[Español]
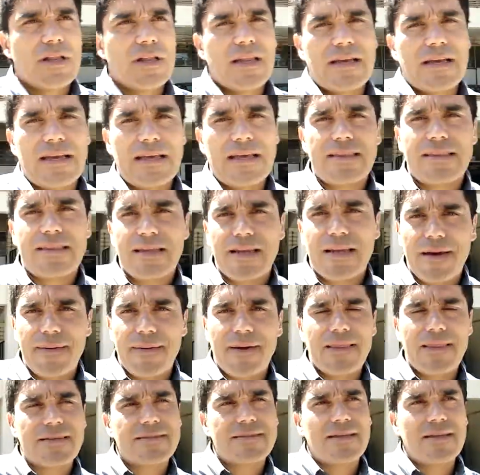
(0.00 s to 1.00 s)
a la gente nada
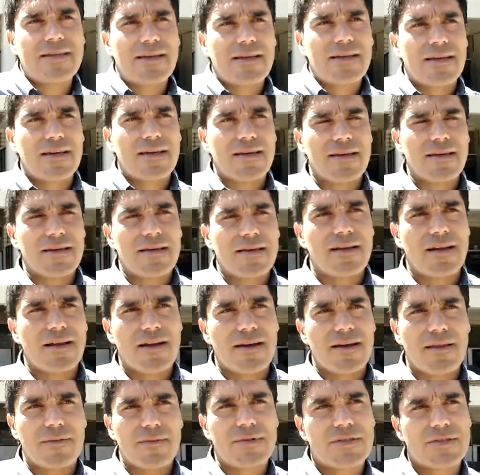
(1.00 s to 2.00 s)
más decirle que la
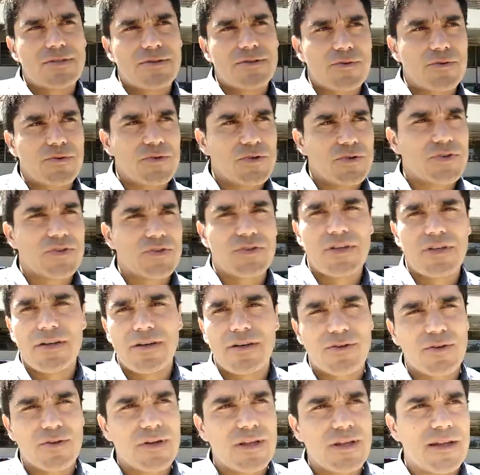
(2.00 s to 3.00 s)
verdad me siento orgulloso, de ser
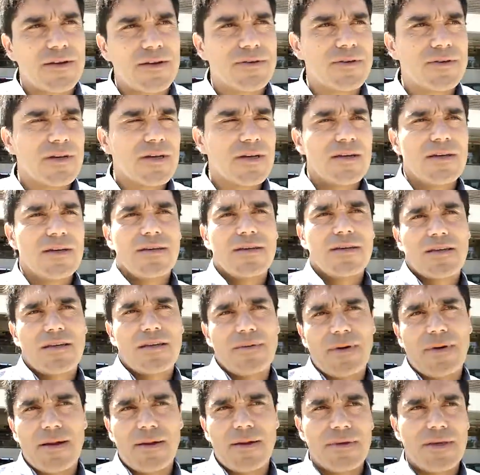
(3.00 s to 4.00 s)
electoriano, que
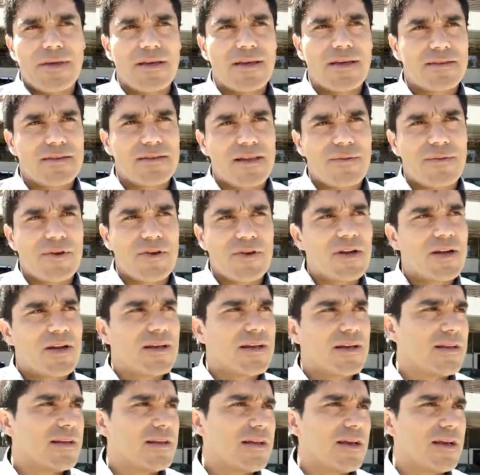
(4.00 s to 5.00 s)
para mí esa es la mayor
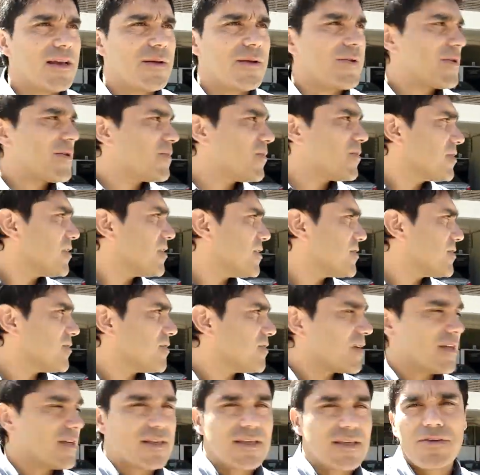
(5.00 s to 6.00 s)
alegría y la mayor motivación
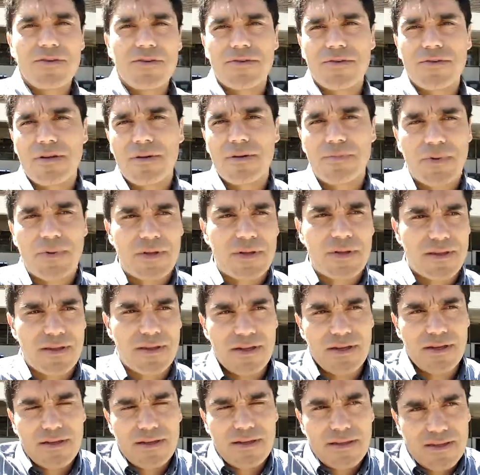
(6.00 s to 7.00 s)
que tengo, el,
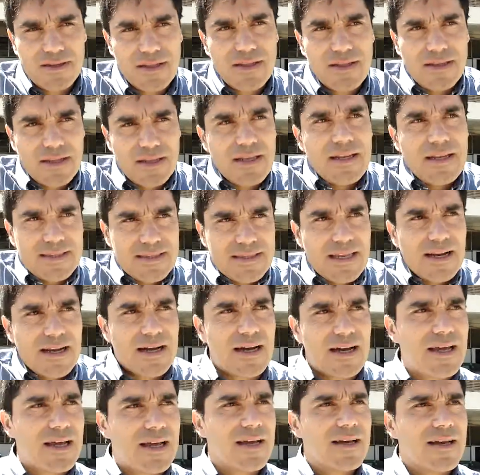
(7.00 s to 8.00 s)
estar
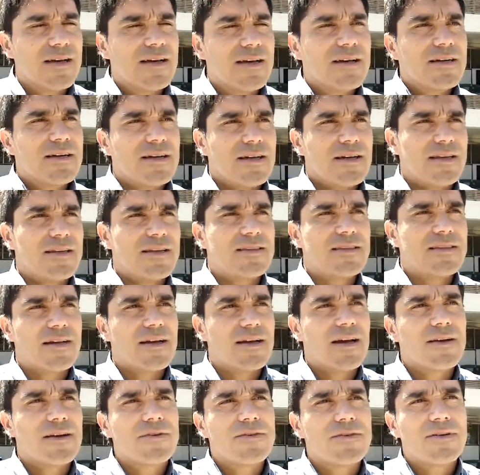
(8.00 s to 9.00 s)
acá en este
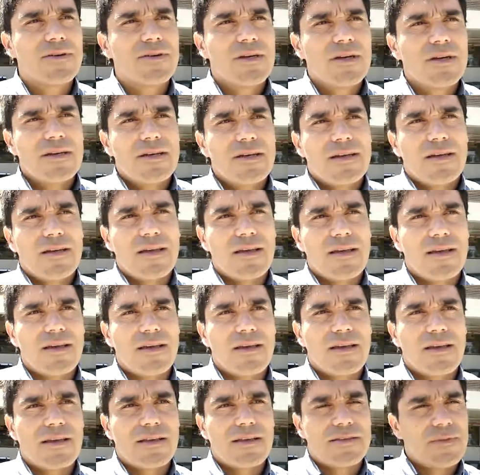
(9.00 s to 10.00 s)
cargo,
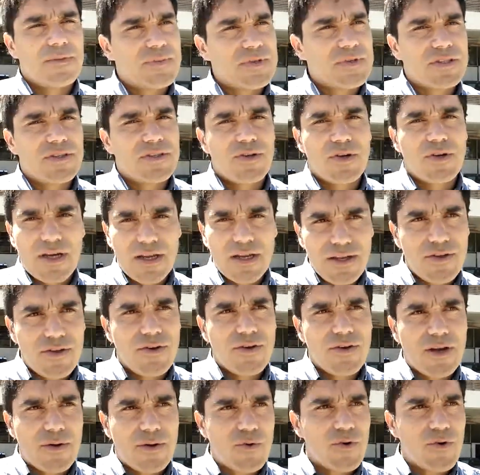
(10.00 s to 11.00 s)
eh, que siempre he sentido el cariño
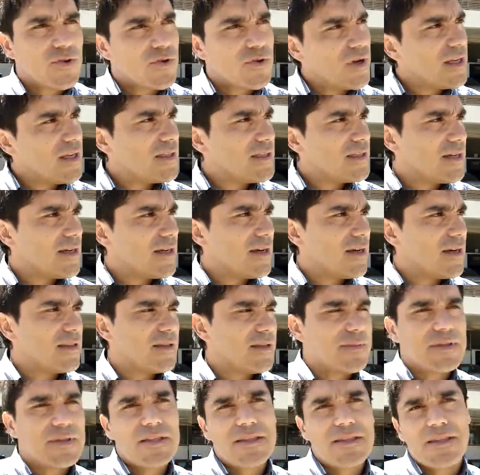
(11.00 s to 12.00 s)
y el apoyo de toda la hinchada,
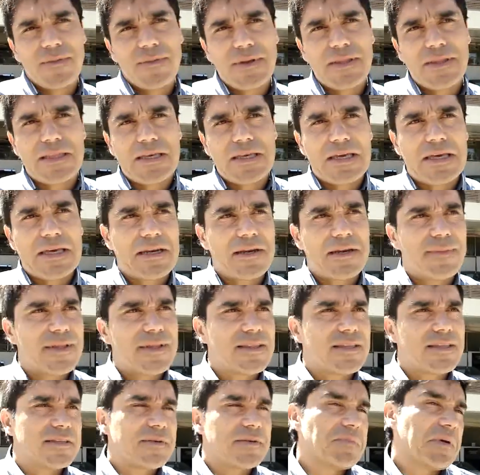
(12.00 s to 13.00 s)
independientemente que de
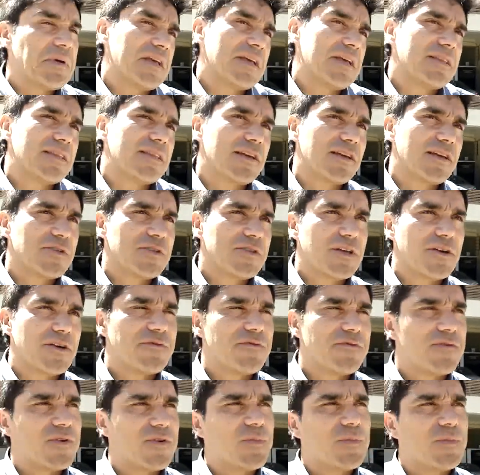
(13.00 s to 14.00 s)
repente siempre hay gente que no está
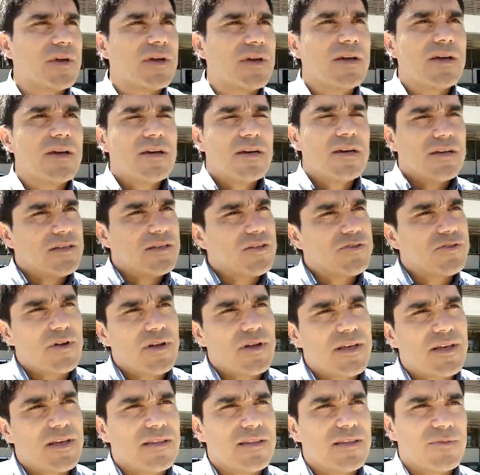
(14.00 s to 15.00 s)
conforme, y eso es
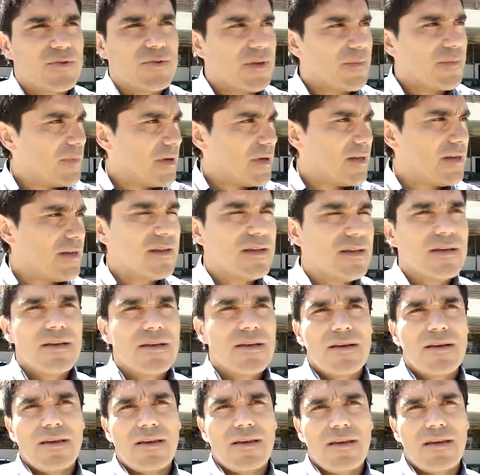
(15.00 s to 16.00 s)
legítimo también,
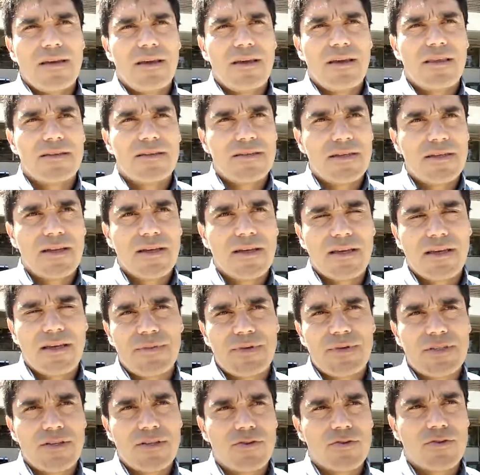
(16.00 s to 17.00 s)
eh, y decirles que
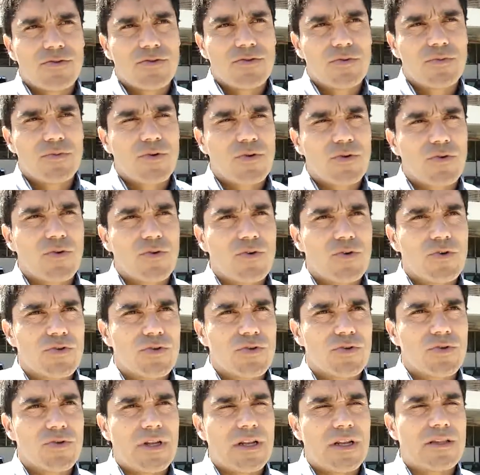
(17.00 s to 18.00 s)
me siento súper
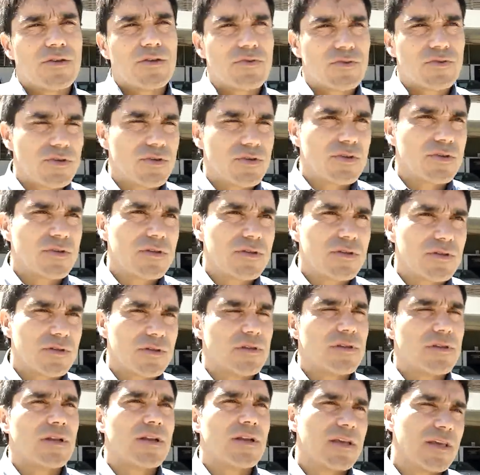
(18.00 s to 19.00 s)
orgulloso de la institución,
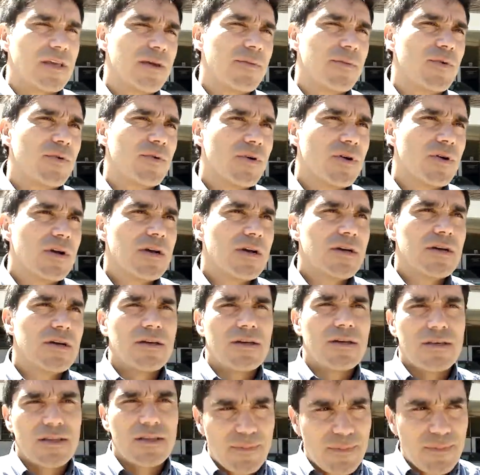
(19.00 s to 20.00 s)
del equipo
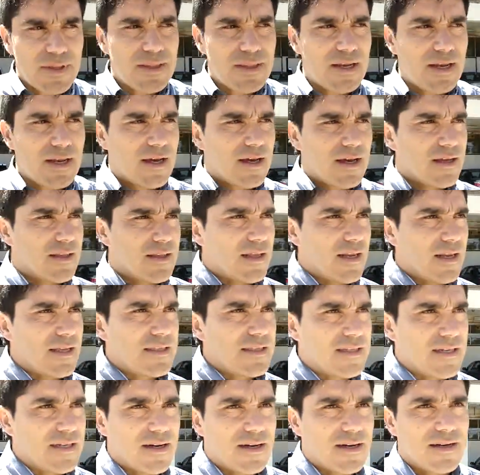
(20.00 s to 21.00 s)
y también de la, de la
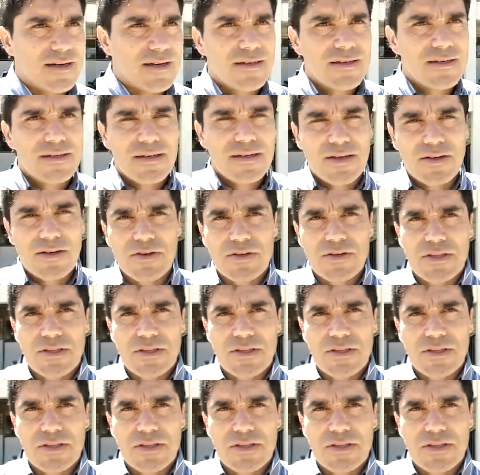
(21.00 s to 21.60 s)
hinchada. Creo